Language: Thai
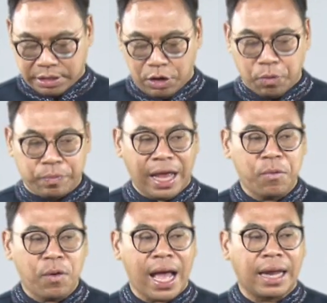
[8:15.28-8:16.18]
สรุปได้
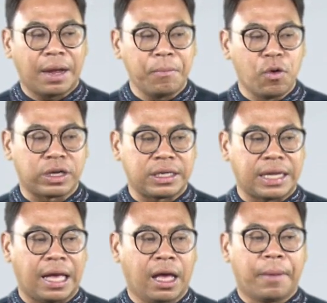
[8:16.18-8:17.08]
ว่าทั้งหมด
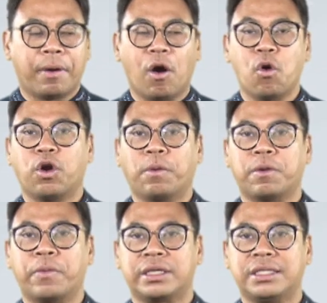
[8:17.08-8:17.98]
เนี่ยพระองค์ลบ
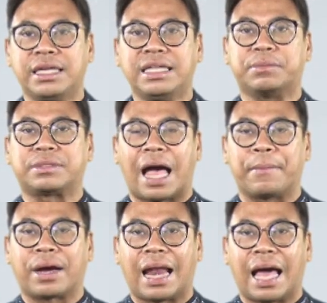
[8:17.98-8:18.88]
ทั้งหมด
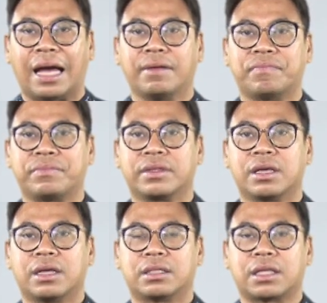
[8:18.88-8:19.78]
23 ครั้ง
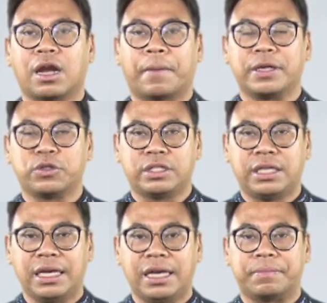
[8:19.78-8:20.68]
ตลอดพระชน
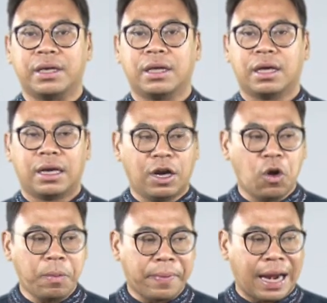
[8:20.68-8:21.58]
ชีพ และ
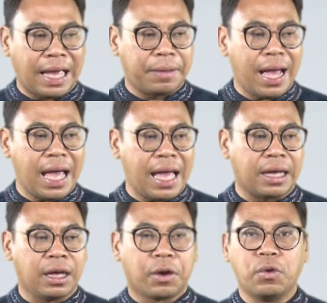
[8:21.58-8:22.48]
ลบกับใครบ้าง
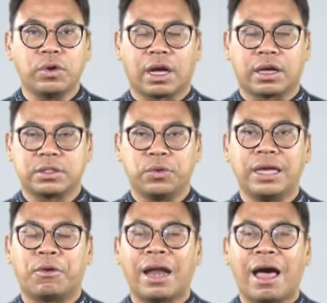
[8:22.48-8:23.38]
คู่ต่อสู้
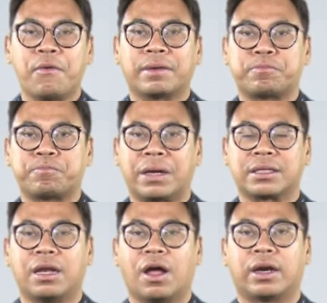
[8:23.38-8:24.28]
ที่เราเล่ามา
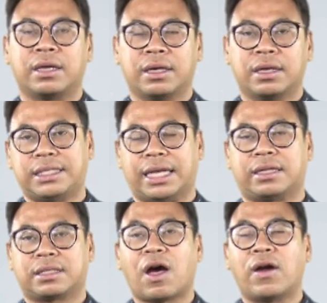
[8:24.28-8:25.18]
ตลอด
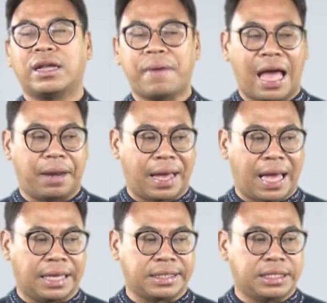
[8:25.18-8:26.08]
7 ตอนที่ผ่าน
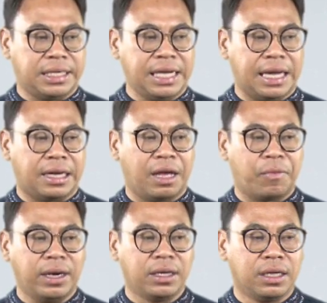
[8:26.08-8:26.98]
มาชี้เห็นเลย
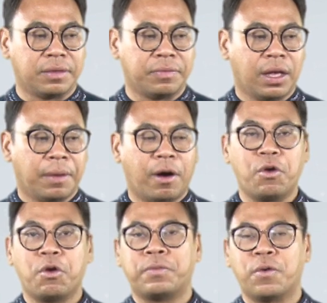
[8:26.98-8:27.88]
ว่าหนึ่งพ
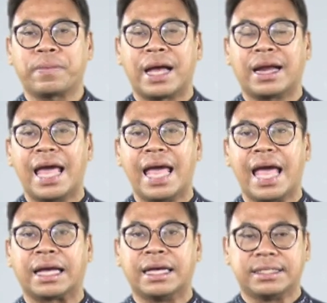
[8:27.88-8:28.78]
ระองค์ลบครั้งแร
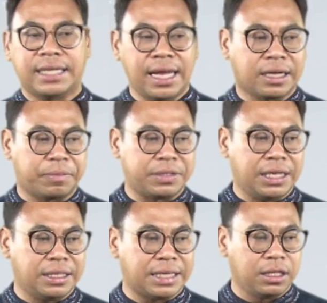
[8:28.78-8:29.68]
กเช่น กับ
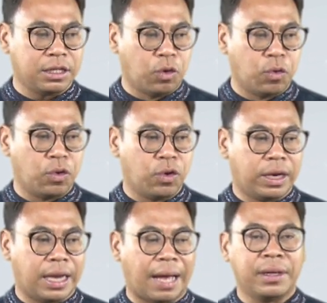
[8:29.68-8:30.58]
จีนจันตุ
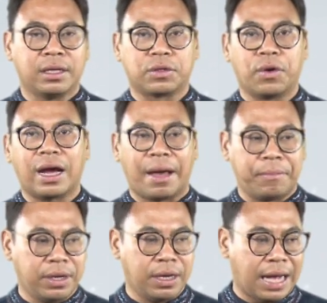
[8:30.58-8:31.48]
นะครับสงครา
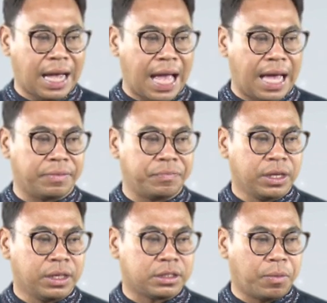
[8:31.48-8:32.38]
มเมืองคัง
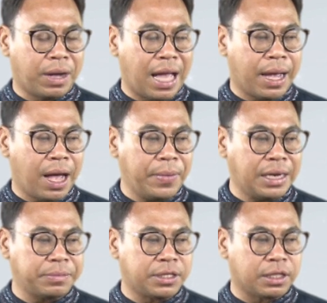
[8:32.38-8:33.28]
สงครามข้ามแม่
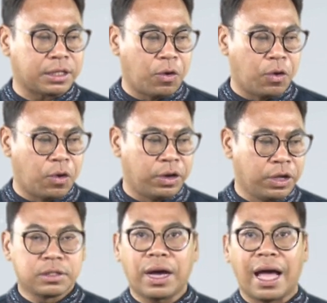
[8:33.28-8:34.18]
น้ำสตง
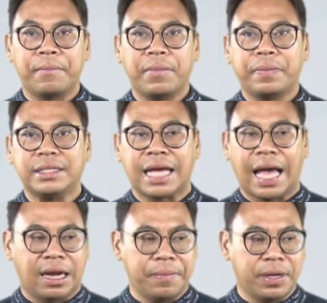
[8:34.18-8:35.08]
สงครามเมืองพิ
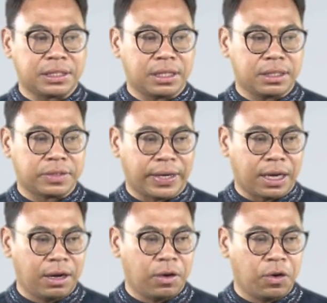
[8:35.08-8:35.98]
ชัยและเมืองสวรร
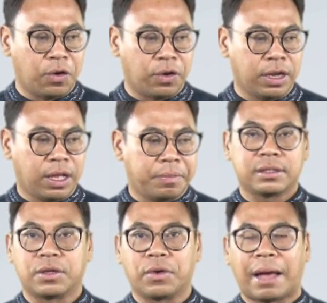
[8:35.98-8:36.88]
คโลก
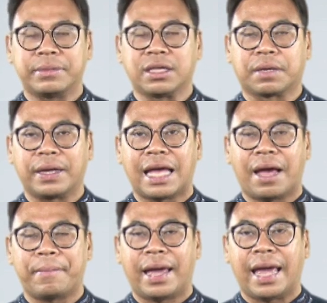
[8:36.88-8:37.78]
สงครามศึกพ
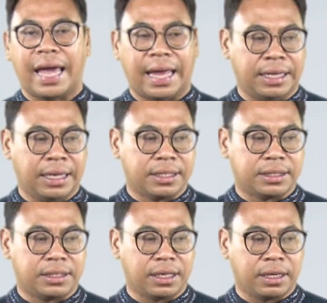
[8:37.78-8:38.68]
ญาแมน
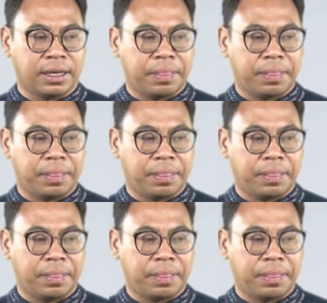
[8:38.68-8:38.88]
ศึก